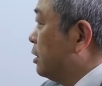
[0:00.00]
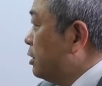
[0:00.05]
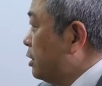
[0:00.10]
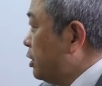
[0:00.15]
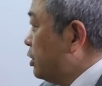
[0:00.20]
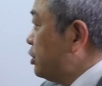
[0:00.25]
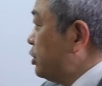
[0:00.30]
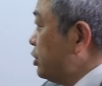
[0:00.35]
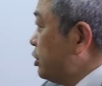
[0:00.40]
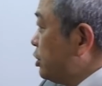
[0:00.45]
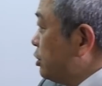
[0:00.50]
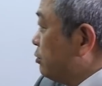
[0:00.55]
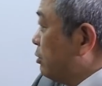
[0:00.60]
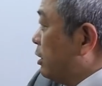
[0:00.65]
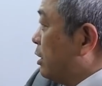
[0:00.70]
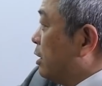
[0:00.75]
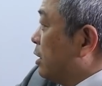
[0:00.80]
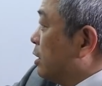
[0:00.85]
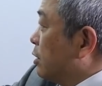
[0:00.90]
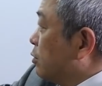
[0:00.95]
で、一時
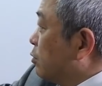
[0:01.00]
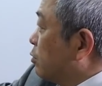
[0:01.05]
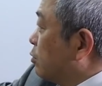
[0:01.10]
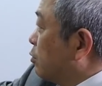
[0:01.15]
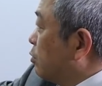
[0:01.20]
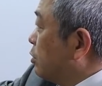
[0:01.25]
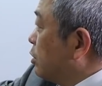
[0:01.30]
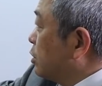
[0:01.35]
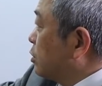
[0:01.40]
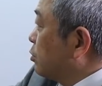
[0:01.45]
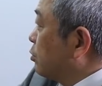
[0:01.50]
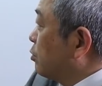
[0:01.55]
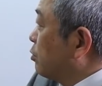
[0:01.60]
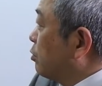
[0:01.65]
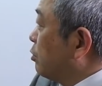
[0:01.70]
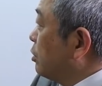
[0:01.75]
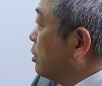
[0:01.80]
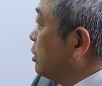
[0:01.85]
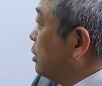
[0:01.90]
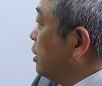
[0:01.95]
は、これと
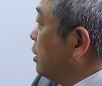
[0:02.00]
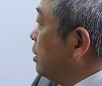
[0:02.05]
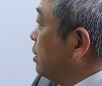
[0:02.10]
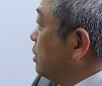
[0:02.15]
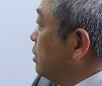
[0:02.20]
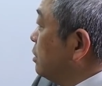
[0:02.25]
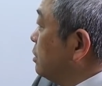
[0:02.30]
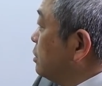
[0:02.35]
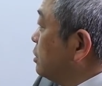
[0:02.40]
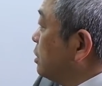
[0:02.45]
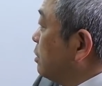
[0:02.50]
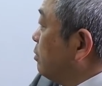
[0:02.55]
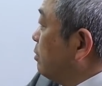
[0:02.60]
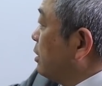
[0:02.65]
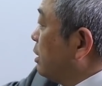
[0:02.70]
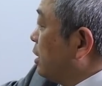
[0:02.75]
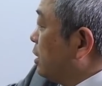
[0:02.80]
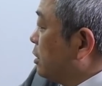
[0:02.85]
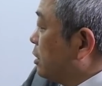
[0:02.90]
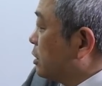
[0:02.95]
これで、じゃあ、
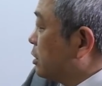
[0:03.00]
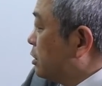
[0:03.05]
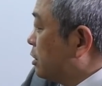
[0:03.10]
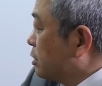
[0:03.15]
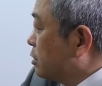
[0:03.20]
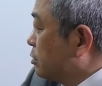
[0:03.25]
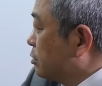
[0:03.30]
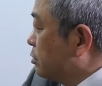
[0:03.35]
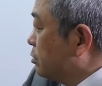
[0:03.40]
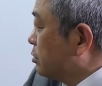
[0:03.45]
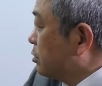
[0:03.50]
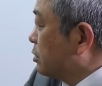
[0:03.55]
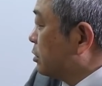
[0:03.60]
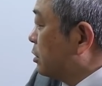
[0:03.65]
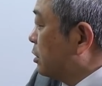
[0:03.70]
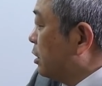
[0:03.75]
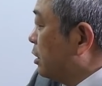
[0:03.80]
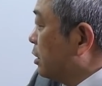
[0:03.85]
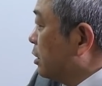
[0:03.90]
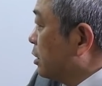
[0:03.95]
マイナスでくくっ
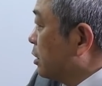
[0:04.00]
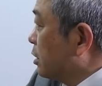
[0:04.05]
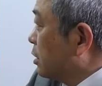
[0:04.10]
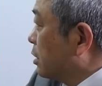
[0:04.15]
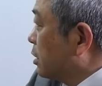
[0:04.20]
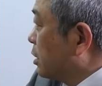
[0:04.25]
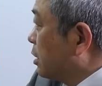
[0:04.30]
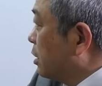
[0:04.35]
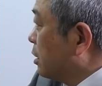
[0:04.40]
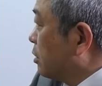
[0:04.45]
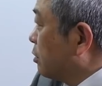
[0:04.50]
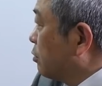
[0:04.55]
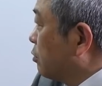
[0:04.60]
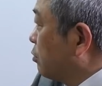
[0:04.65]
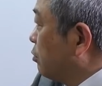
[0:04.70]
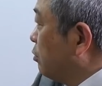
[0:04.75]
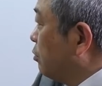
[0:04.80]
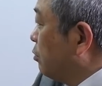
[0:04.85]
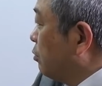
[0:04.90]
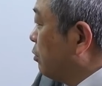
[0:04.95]
て、かっ
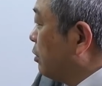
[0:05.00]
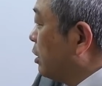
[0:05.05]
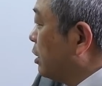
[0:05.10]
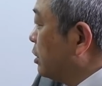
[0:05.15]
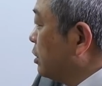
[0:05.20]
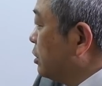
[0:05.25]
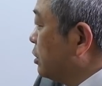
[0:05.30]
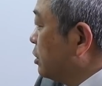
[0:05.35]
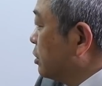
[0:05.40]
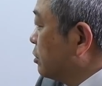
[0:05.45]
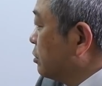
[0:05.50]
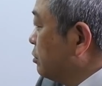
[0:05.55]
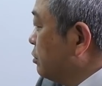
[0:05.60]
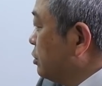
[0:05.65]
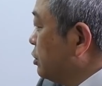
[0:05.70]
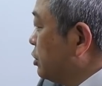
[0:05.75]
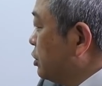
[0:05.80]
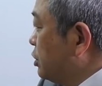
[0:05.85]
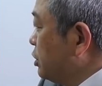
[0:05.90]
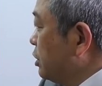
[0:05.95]
こ
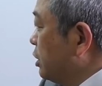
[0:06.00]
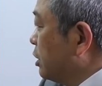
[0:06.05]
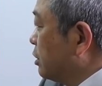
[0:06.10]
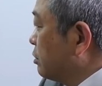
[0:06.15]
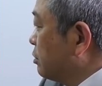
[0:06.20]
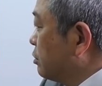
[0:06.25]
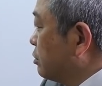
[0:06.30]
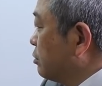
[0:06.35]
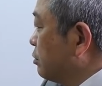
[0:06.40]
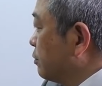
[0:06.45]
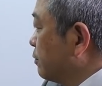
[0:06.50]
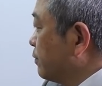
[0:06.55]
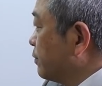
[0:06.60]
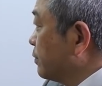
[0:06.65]
y-1x と。